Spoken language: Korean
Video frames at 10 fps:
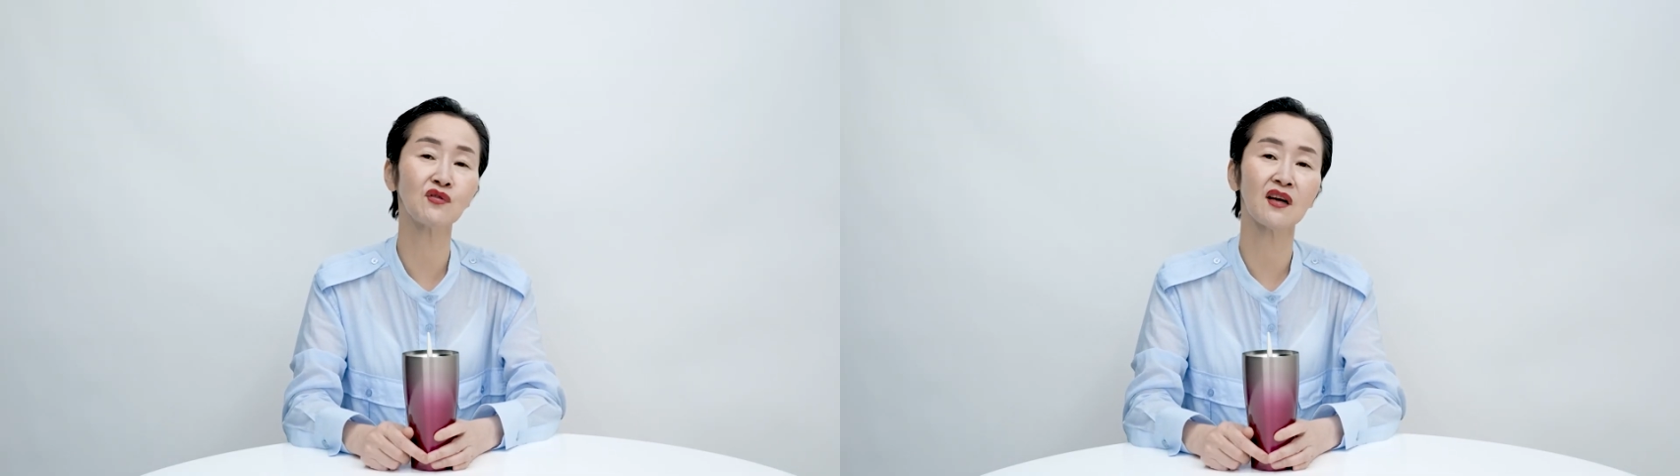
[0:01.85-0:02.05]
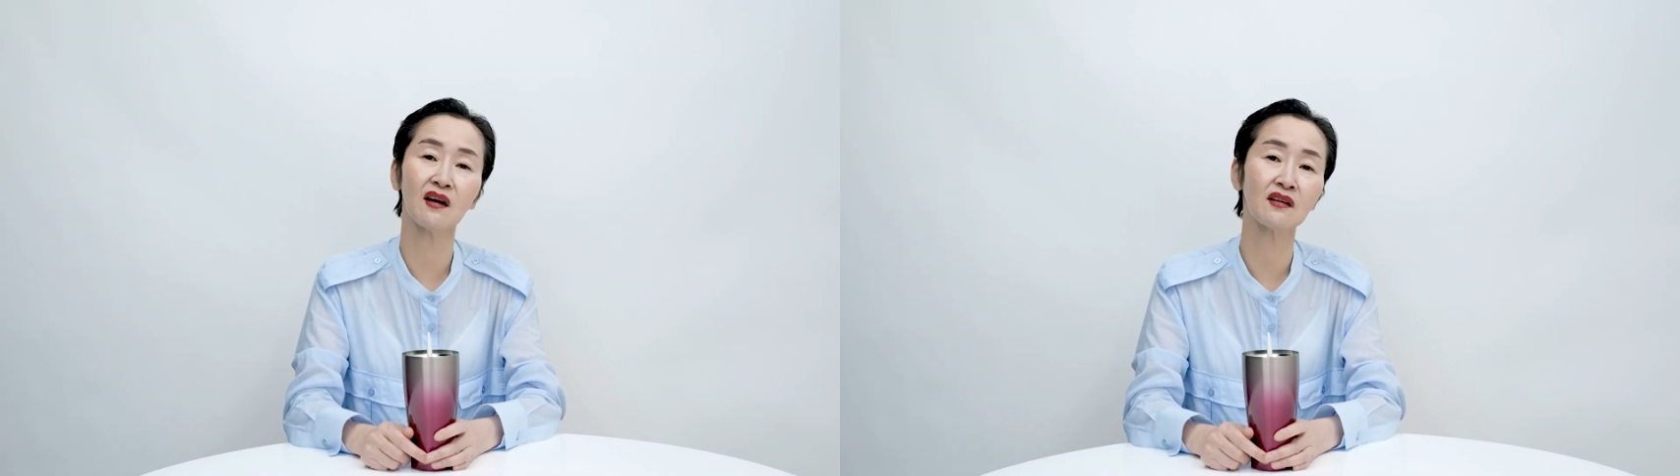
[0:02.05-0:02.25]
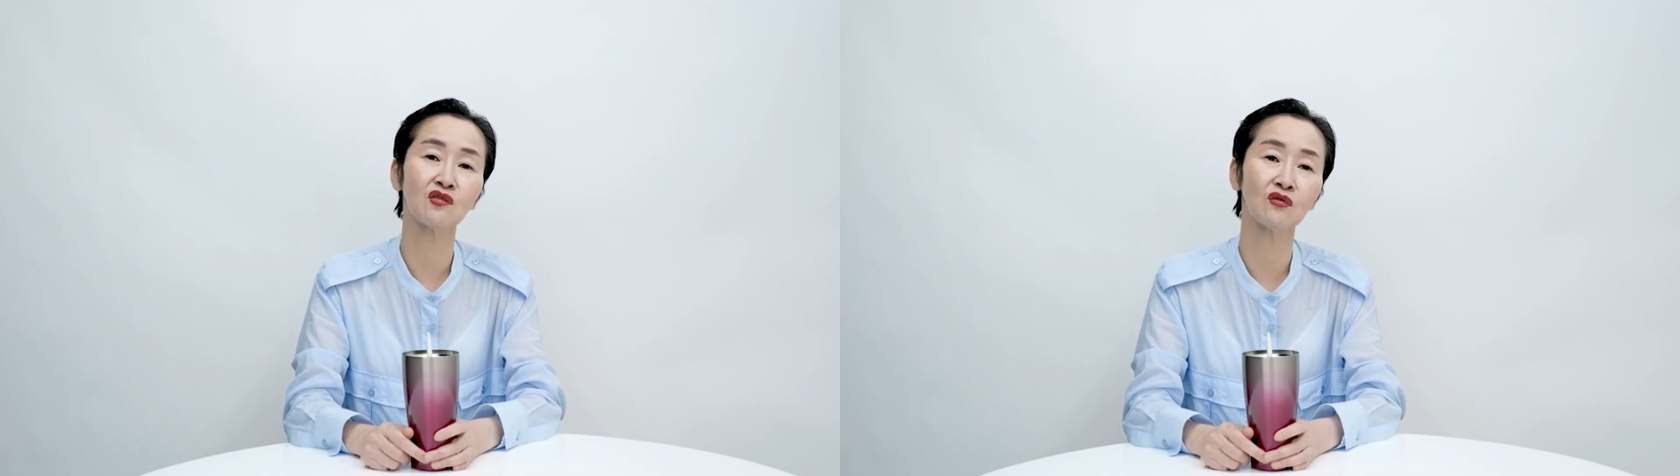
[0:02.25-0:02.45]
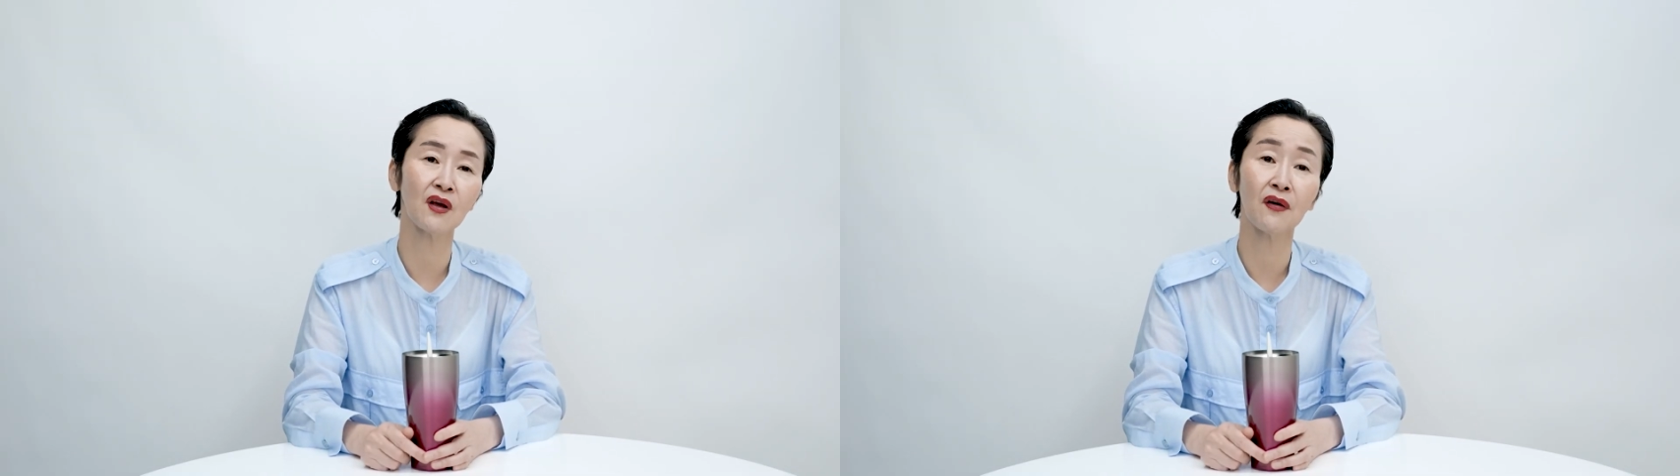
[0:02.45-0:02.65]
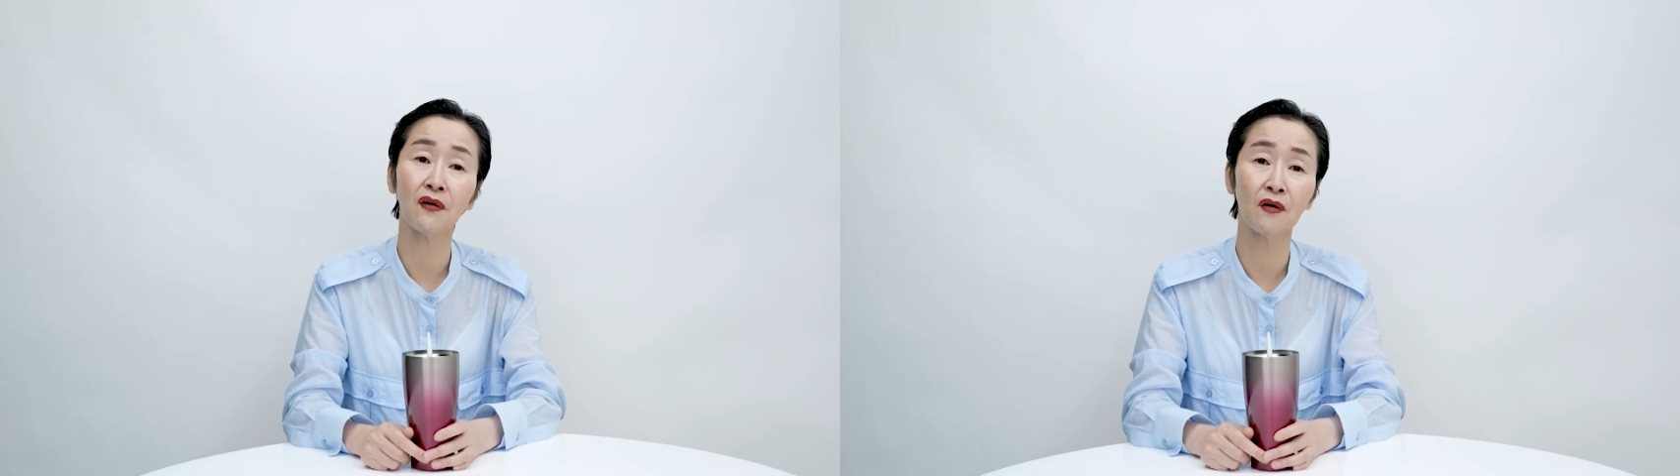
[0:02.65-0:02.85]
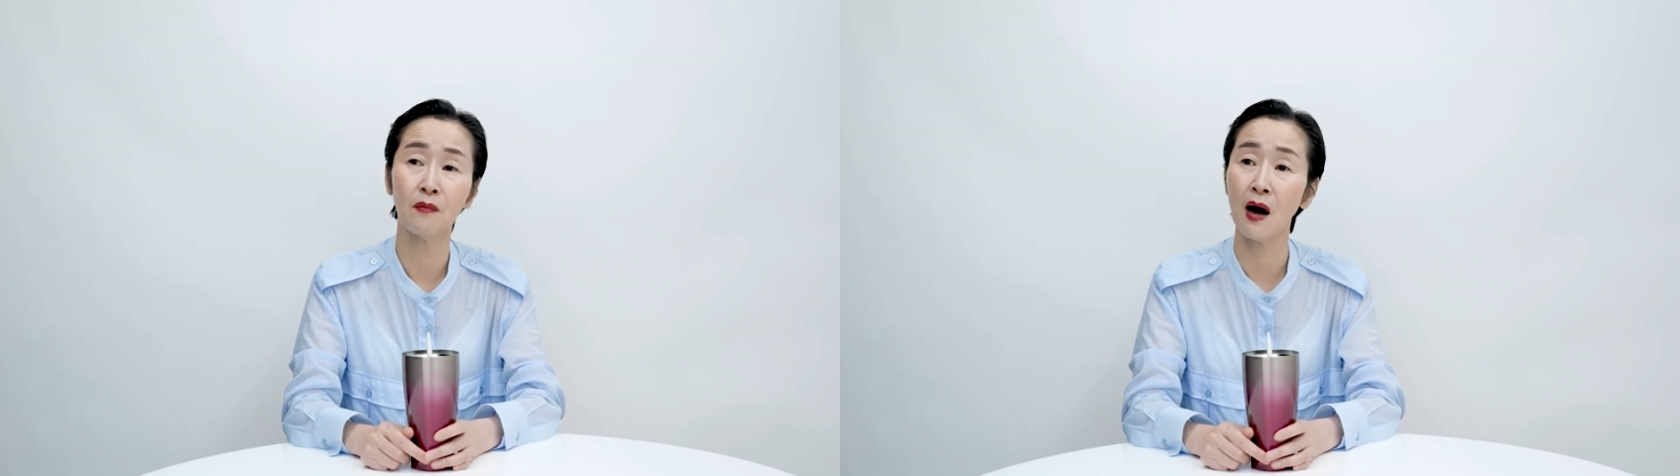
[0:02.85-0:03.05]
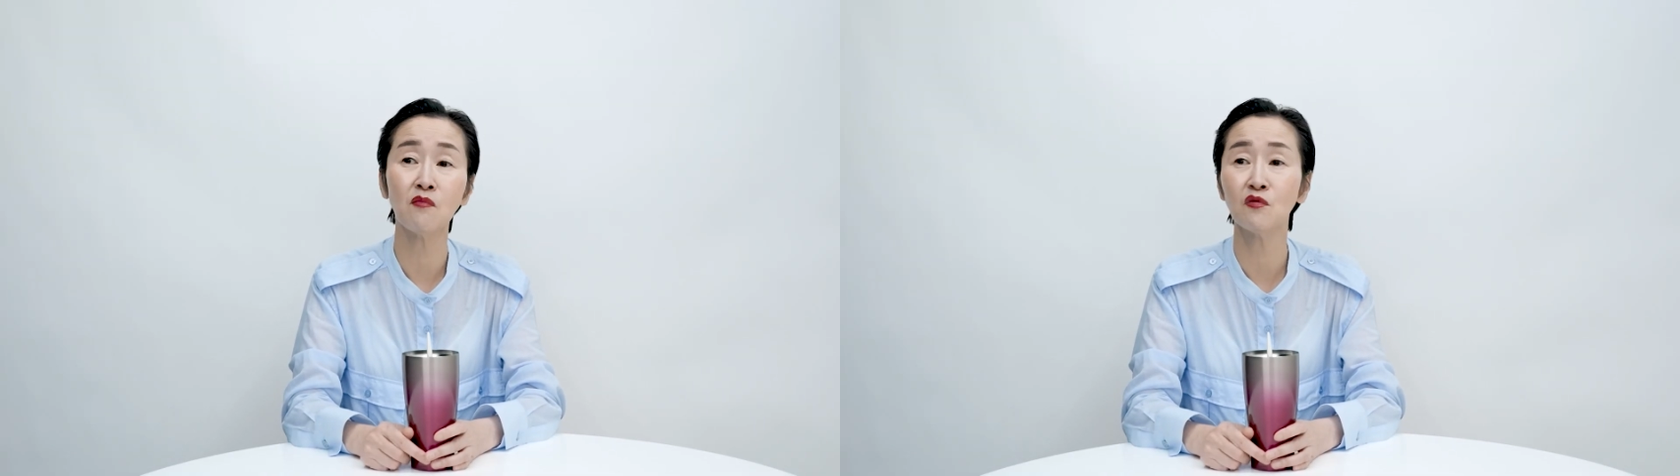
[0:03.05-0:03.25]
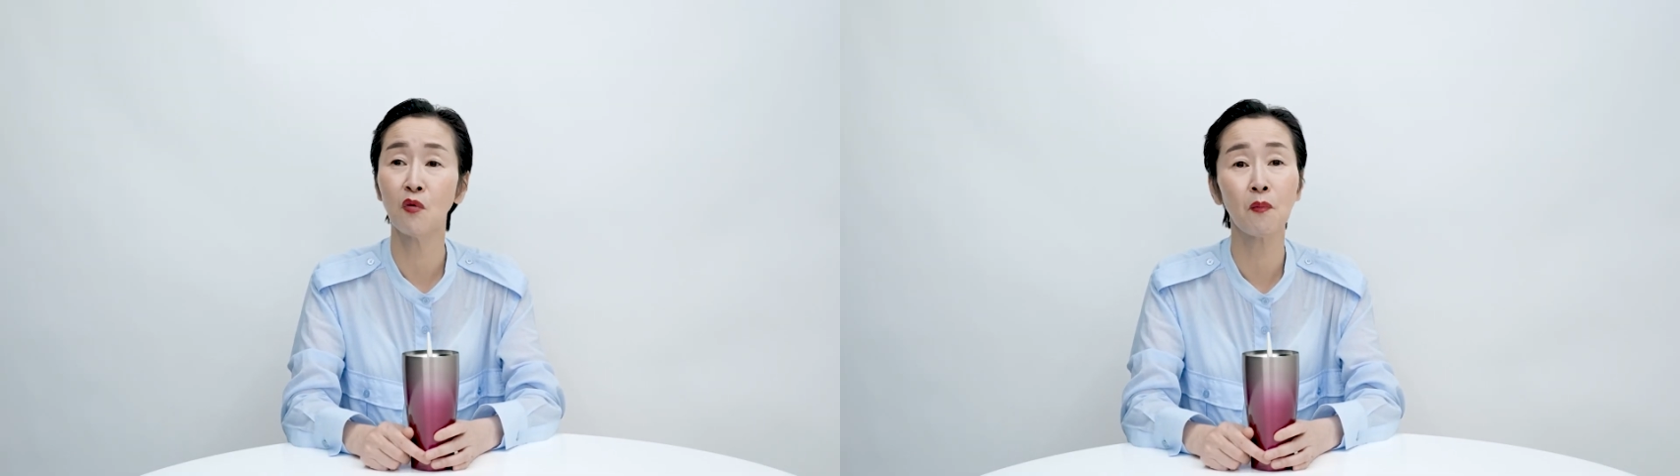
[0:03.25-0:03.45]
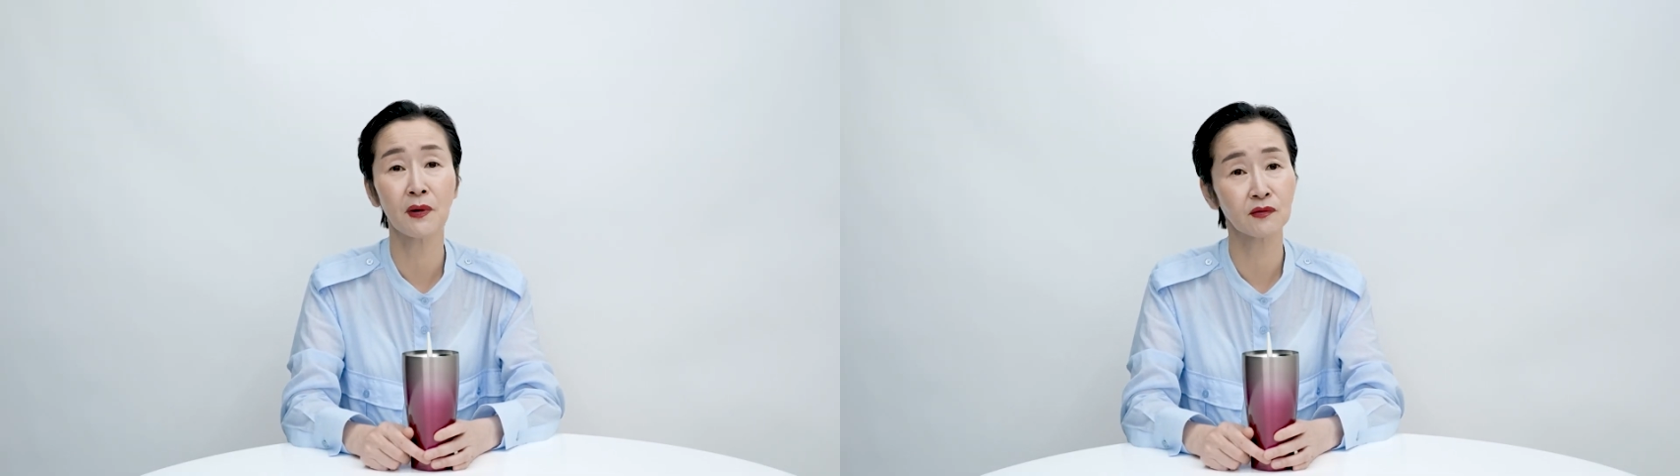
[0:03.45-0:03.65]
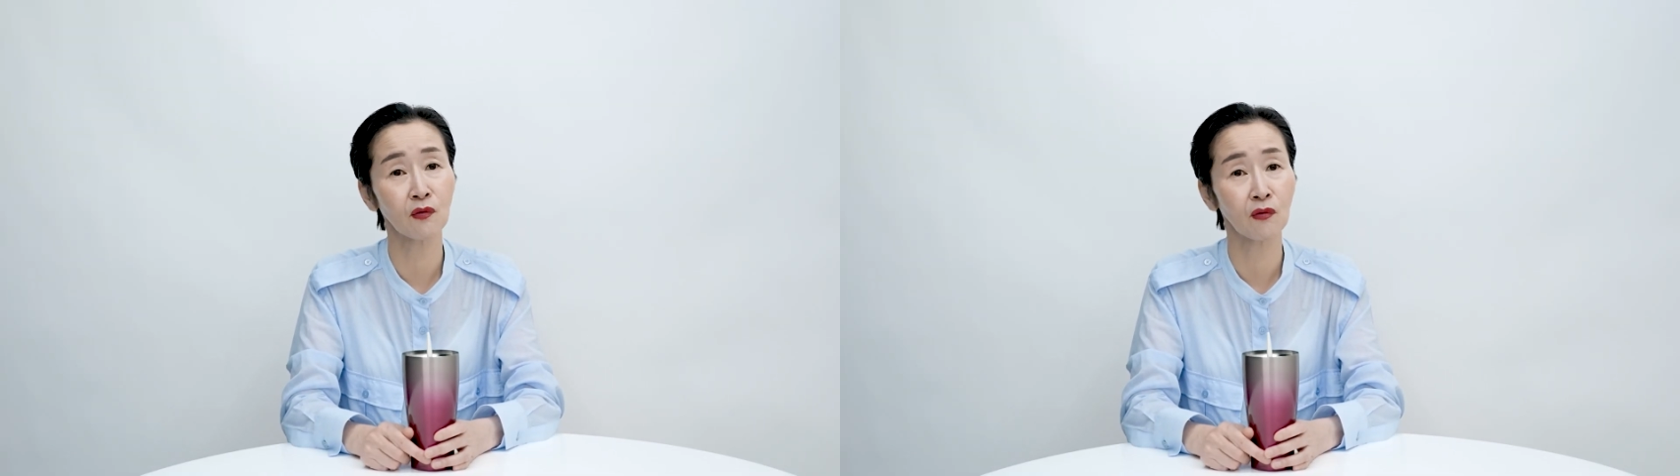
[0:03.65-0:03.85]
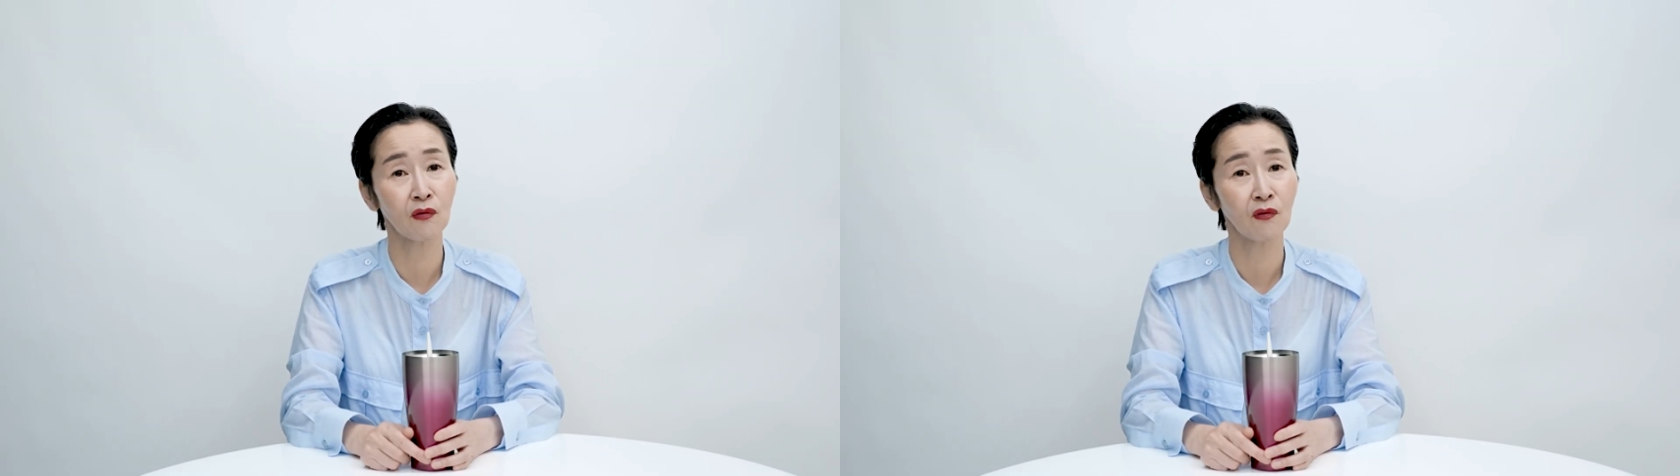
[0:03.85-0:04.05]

생각해서 그래요. 마음을 못 봐서.